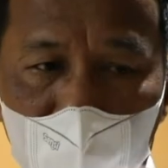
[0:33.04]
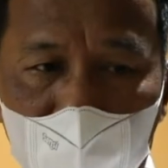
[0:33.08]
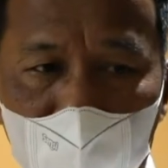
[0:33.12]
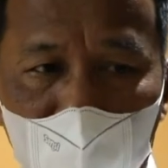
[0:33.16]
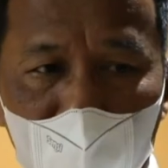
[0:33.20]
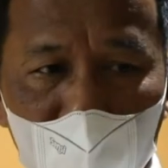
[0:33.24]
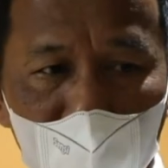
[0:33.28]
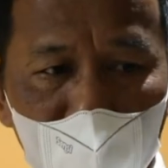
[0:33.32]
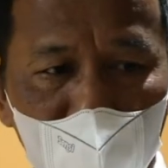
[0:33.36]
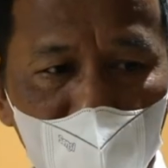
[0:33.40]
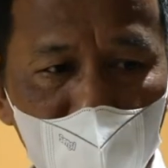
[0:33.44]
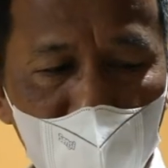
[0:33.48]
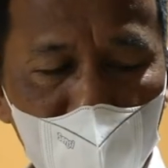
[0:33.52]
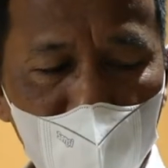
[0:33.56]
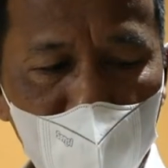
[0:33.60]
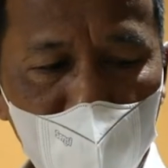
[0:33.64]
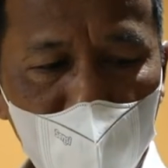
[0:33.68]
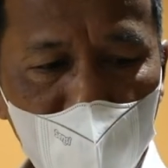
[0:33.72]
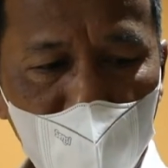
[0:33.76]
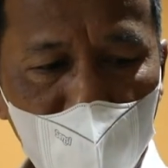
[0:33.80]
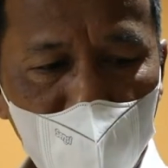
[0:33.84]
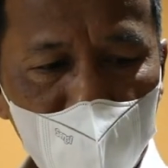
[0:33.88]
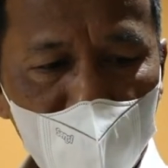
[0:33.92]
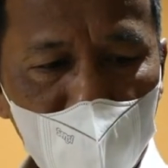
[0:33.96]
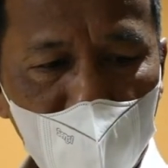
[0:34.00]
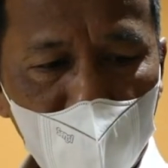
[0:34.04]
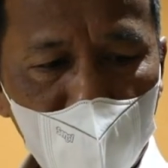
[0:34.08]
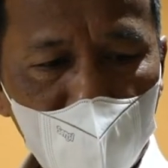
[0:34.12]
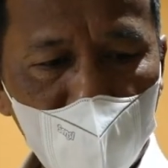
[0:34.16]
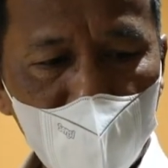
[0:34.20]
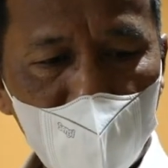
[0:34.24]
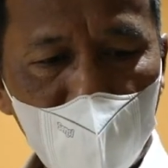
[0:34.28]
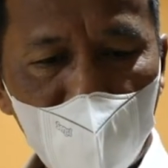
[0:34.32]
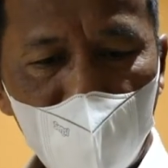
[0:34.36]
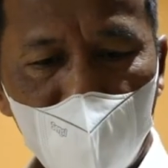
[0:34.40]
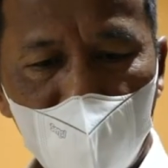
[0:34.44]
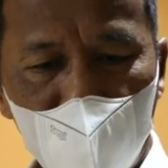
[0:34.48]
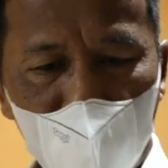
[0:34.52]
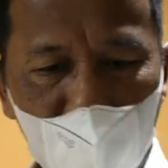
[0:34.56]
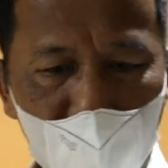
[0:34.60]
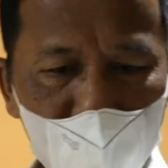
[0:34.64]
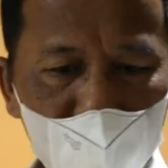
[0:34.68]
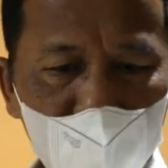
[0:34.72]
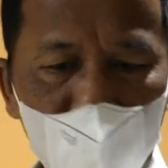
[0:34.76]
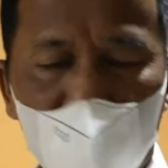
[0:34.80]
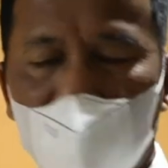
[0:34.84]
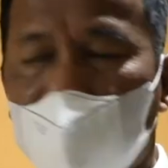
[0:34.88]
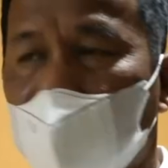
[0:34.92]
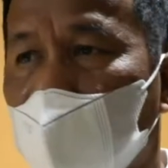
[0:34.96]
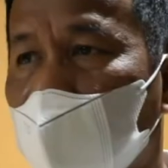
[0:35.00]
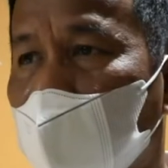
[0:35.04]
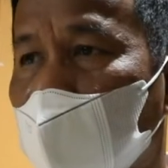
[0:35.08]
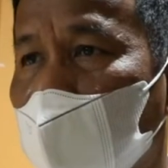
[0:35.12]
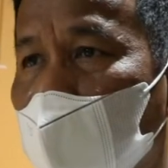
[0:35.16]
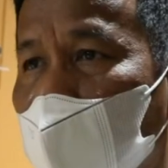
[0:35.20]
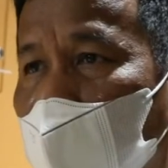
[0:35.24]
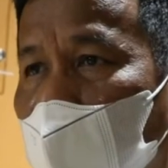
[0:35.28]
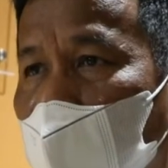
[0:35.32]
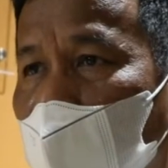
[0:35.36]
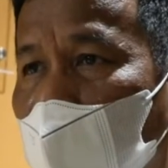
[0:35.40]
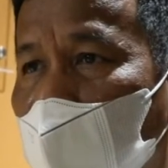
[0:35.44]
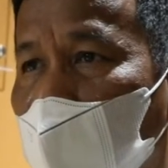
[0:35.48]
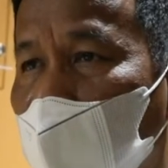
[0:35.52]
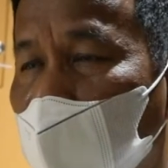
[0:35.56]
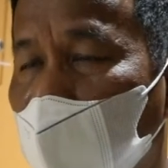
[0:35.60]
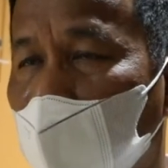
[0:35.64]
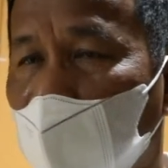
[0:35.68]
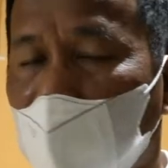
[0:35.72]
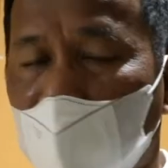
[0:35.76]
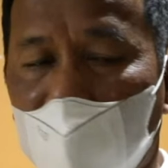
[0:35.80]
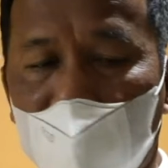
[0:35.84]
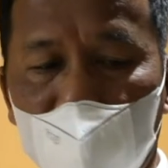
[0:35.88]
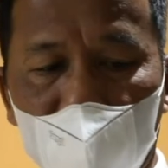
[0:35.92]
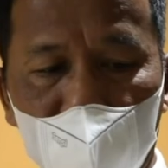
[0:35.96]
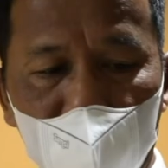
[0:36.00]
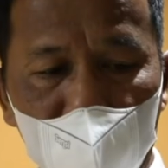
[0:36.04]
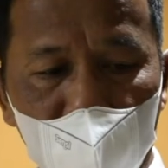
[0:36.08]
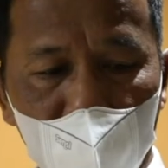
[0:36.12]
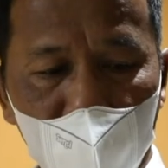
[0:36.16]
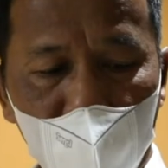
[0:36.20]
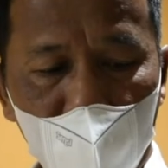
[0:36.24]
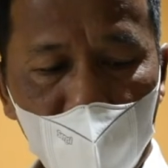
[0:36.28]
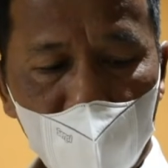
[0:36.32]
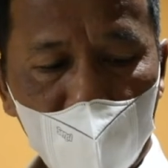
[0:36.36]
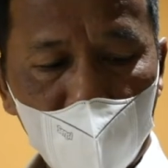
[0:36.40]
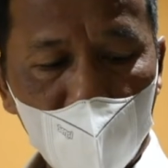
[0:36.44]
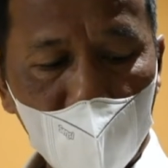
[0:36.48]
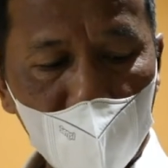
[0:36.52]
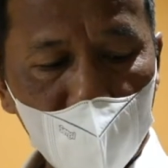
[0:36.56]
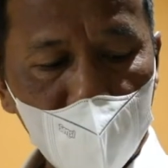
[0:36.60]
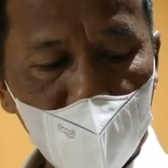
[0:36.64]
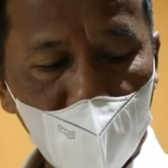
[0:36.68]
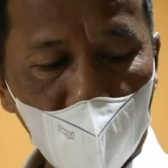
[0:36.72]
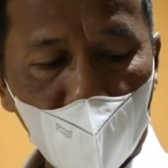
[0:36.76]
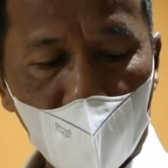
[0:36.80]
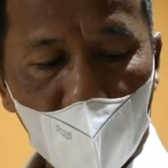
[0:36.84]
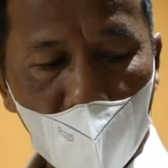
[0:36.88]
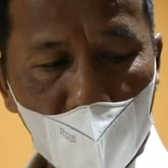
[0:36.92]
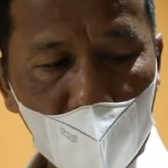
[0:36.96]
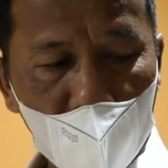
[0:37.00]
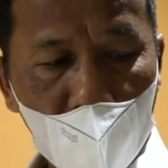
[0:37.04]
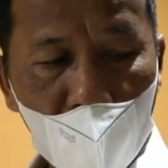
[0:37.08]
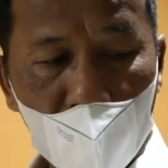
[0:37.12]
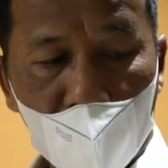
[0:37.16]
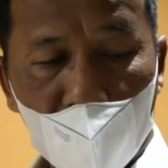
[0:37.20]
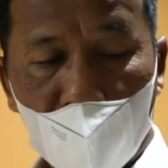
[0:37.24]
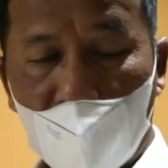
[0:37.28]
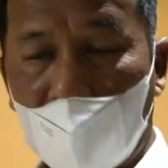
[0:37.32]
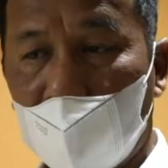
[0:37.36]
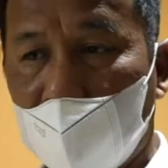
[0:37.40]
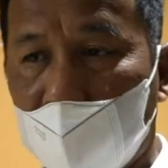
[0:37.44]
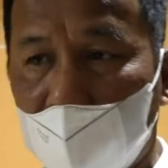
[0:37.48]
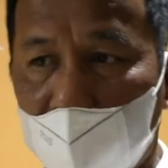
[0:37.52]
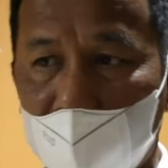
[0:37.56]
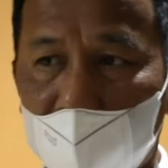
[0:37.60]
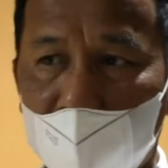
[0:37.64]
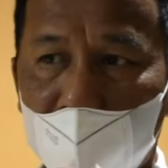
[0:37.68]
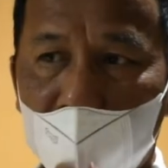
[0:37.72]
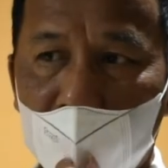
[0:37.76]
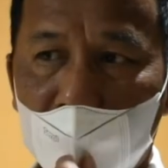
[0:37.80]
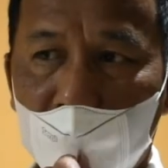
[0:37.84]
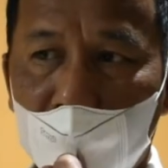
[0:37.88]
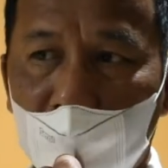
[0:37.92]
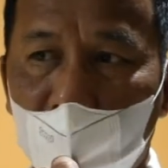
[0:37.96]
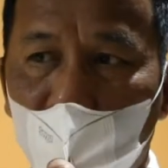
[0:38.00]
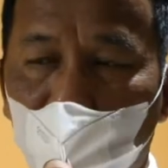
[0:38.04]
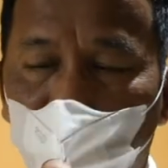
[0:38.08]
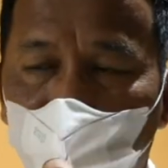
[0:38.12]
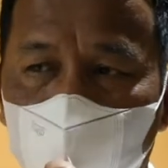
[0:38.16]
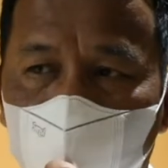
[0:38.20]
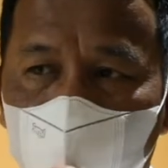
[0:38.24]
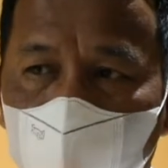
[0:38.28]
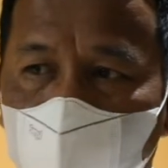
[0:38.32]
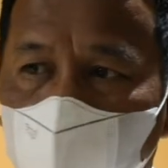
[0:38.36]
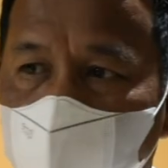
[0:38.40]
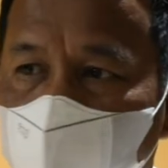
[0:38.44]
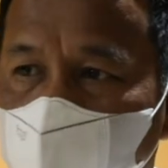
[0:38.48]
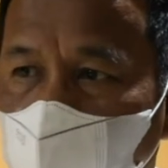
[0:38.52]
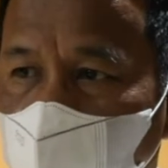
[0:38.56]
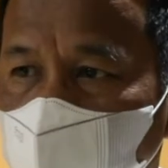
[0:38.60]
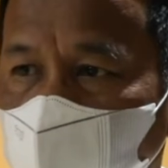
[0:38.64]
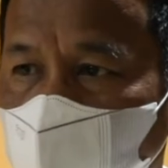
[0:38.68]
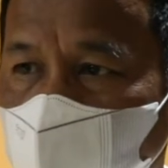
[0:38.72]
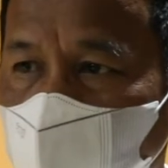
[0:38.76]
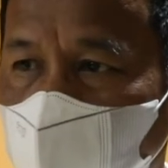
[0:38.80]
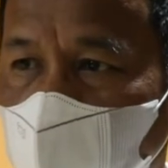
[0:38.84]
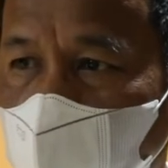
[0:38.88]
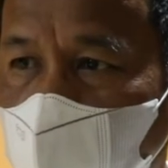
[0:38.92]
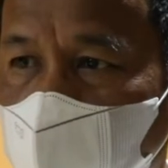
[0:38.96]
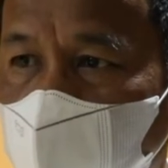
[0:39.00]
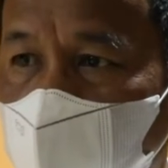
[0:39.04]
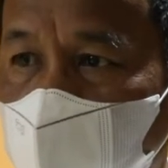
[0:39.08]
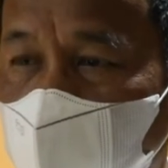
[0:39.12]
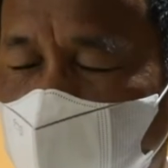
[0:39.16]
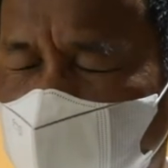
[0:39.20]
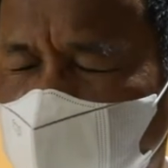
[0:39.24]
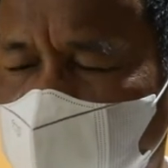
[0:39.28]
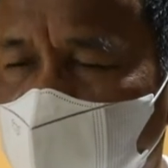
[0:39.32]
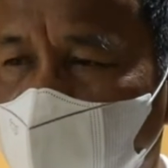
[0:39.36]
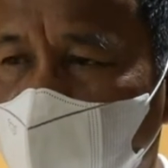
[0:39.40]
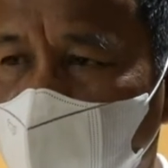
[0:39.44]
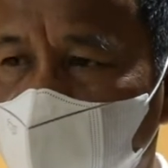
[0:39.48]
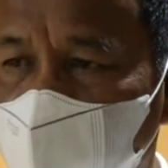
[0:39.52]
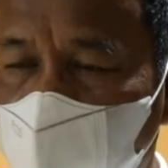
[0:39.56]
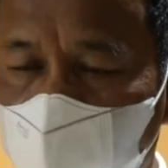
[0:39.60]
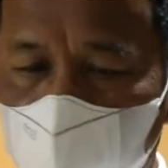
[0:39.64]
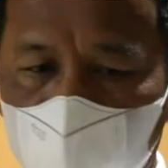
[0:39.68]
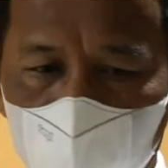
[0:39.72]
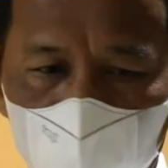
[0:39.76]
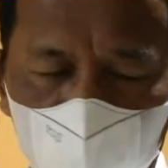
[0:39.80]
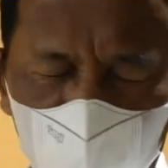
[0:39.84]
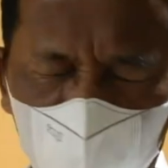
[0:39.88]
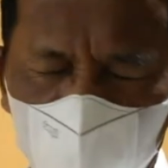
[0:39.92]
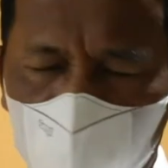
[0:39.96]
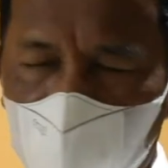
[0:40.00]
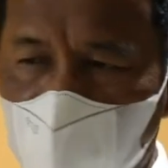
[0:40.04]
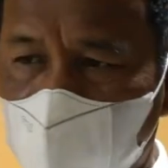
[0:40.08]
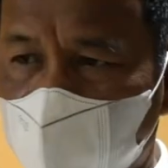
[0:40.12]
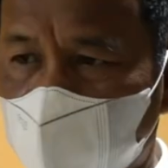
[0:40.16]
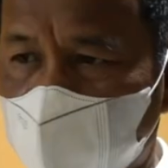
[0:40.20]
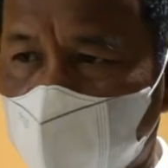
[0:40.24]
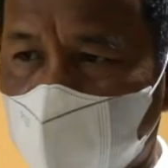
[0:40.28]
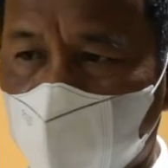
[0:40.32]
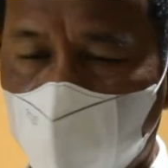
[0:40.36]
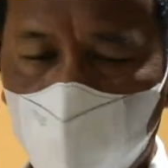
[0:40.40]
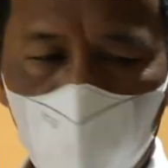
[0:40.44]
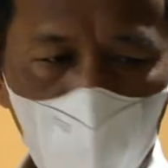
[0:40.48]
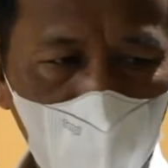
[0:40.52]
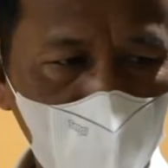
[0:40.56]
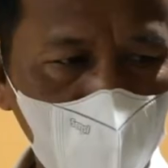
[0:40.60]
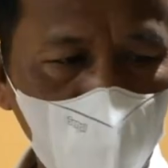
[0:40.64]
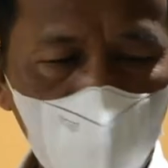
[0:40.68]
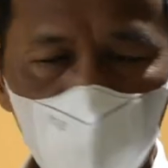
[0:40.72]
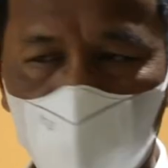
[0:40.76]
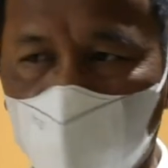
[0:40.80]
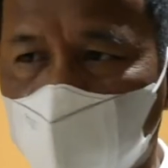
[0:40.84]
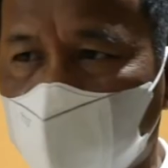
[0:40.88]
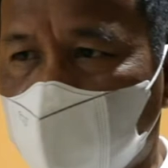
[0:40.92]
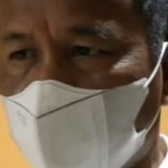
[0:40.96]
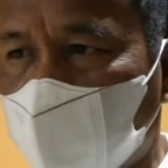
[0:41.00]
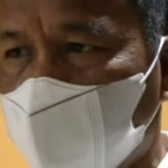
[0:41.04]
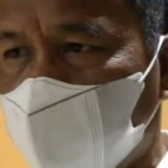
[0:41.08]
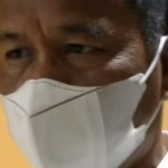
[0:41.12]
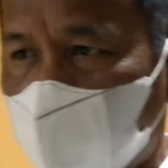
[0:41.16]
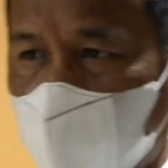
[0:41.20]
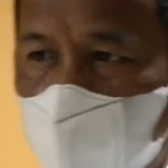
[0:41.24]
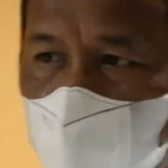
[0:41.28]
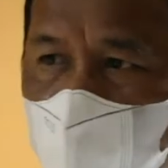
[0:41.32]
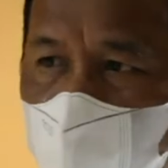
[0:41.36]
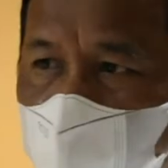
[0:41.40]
Bagaimana dalam satu tempat yang mungkin bercorak ragam bisa disatukan dengan sistem yang dibangun itulah ekosistem.